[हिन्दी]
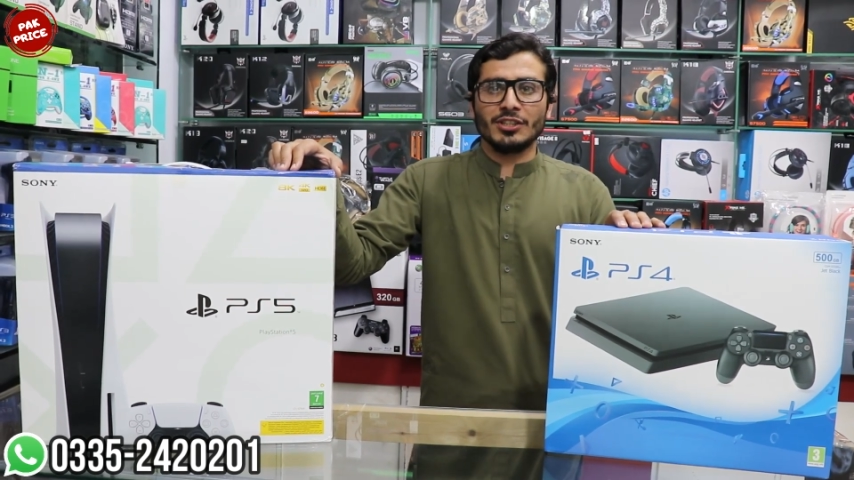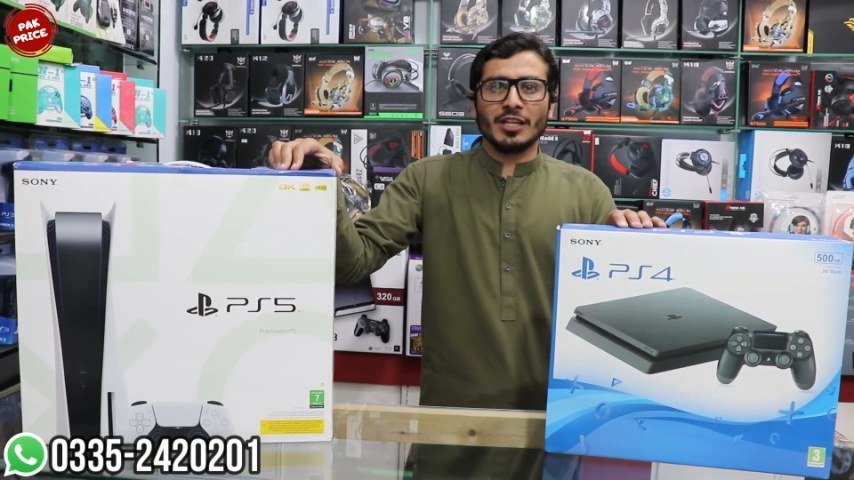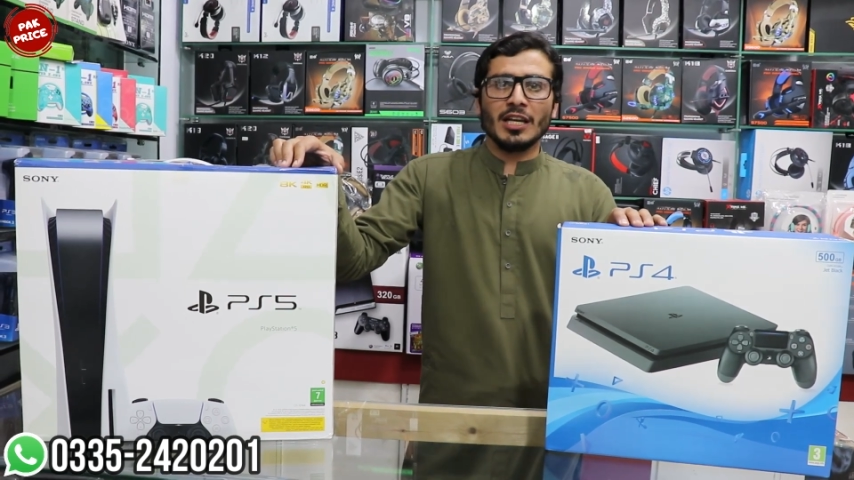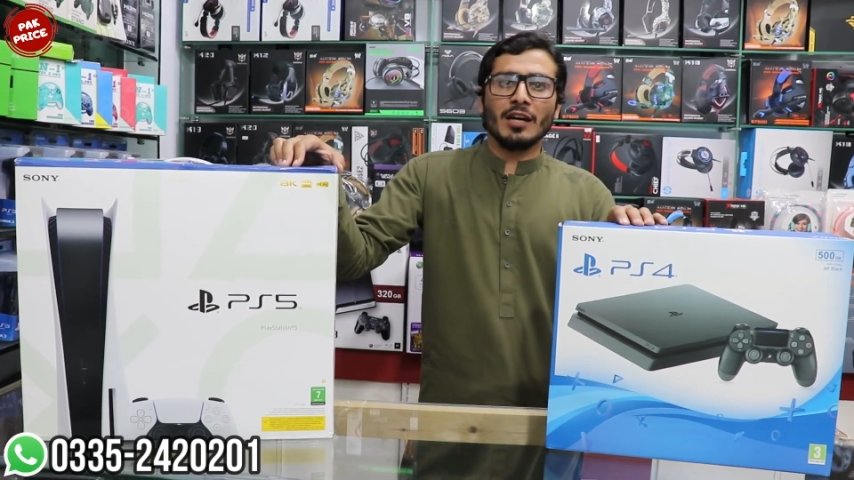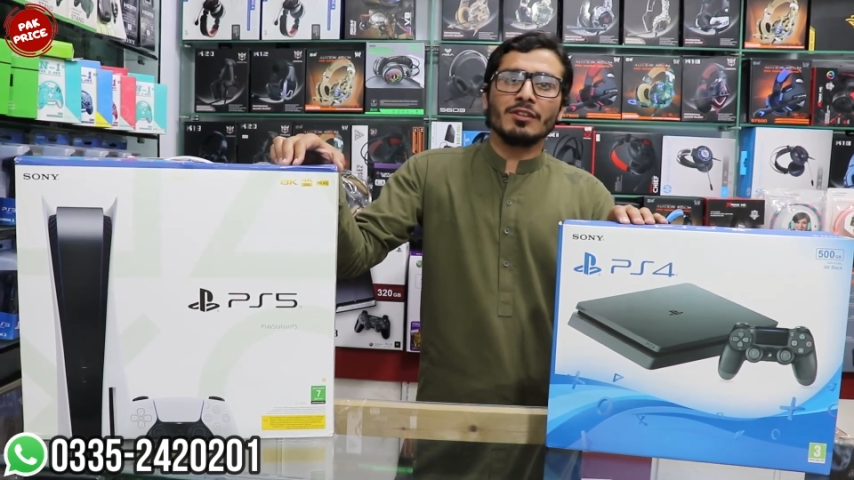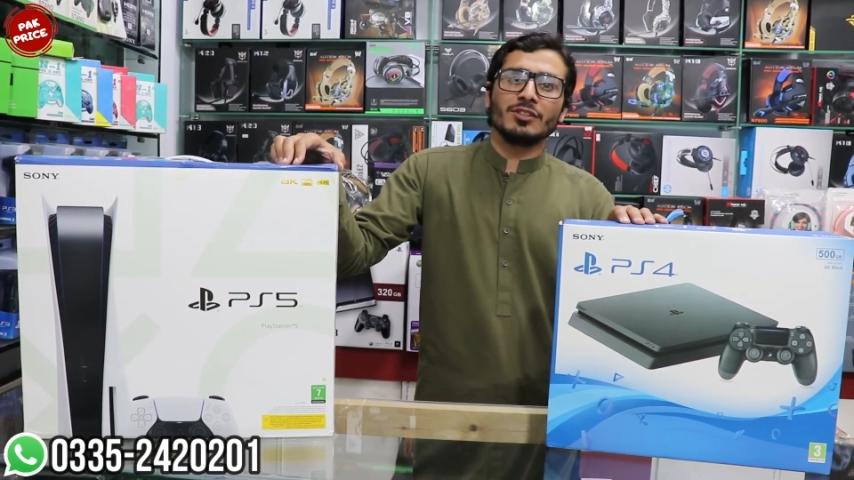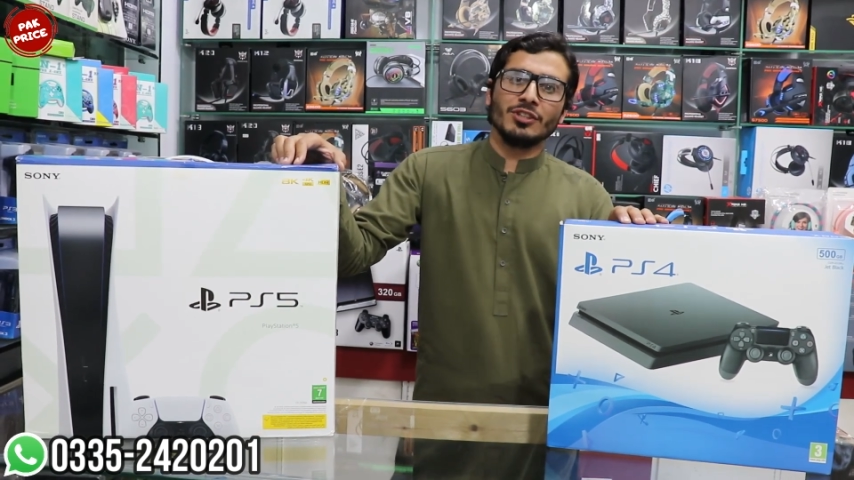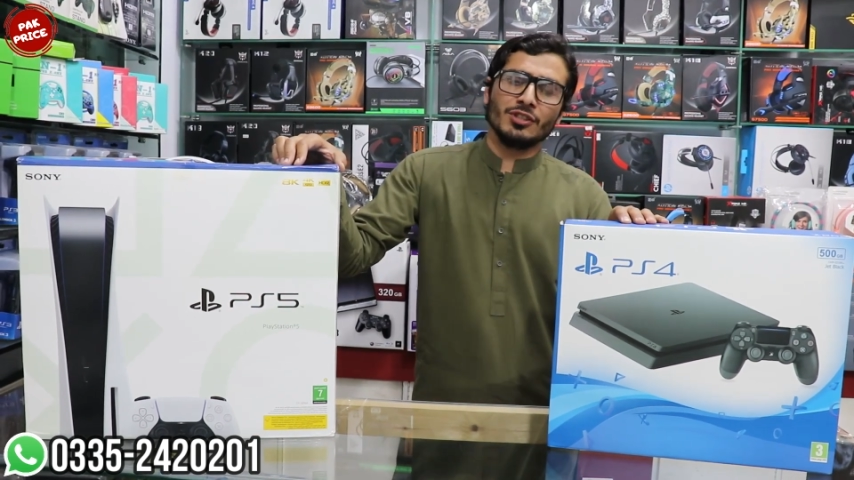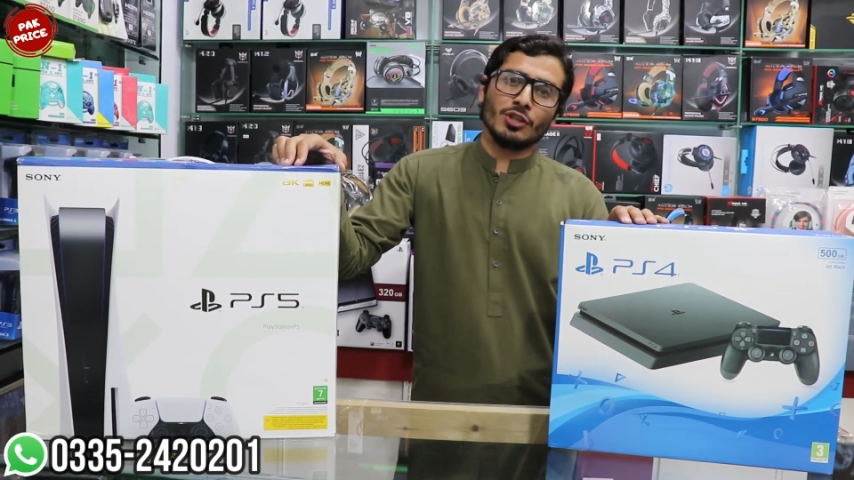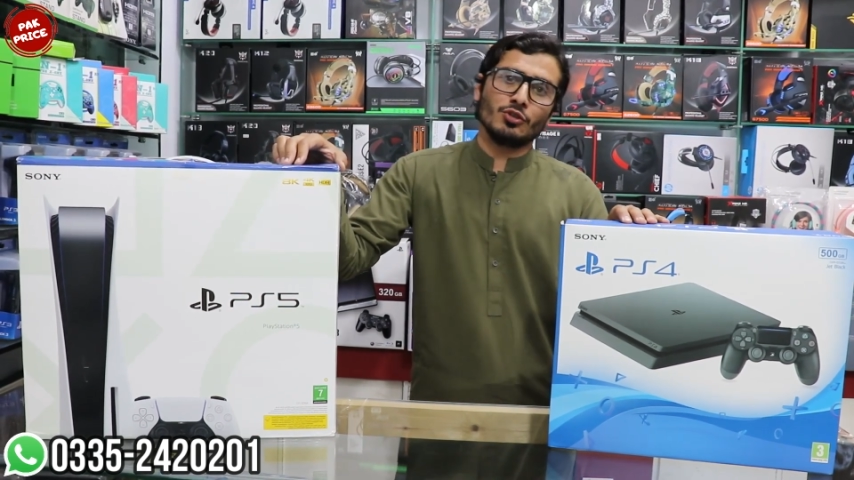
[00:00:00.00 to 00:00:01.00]
इसके अलावा
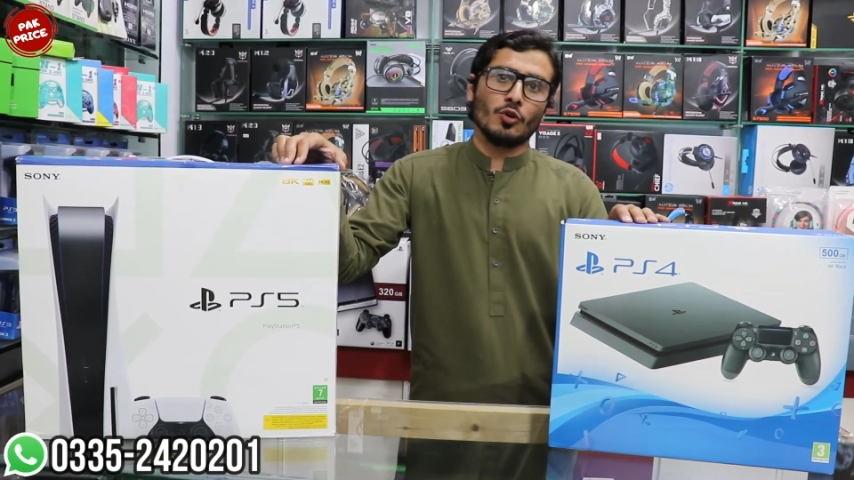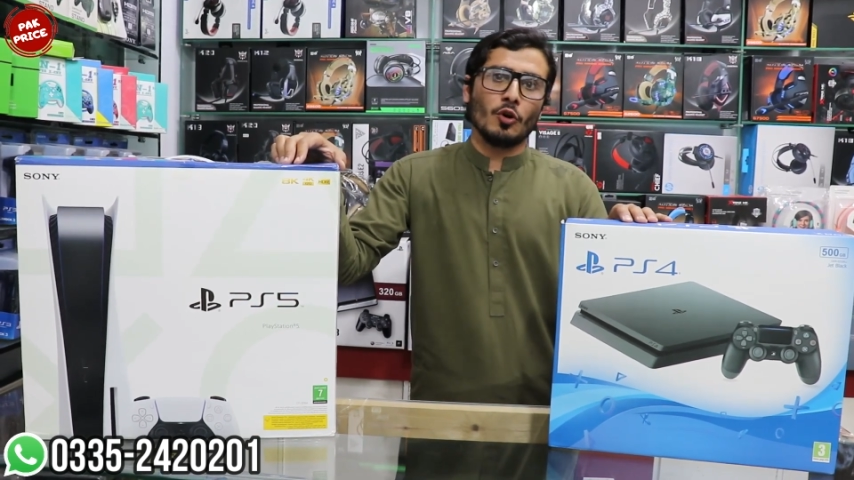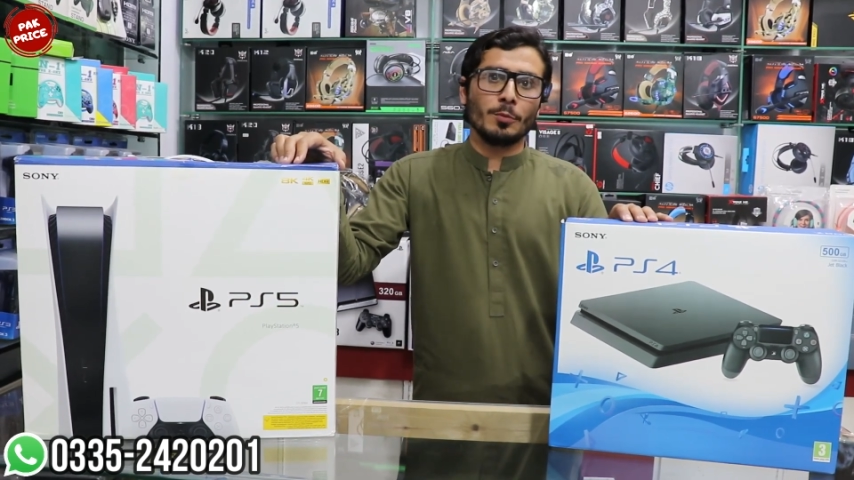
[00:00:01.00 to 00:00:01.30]
तीसरा जो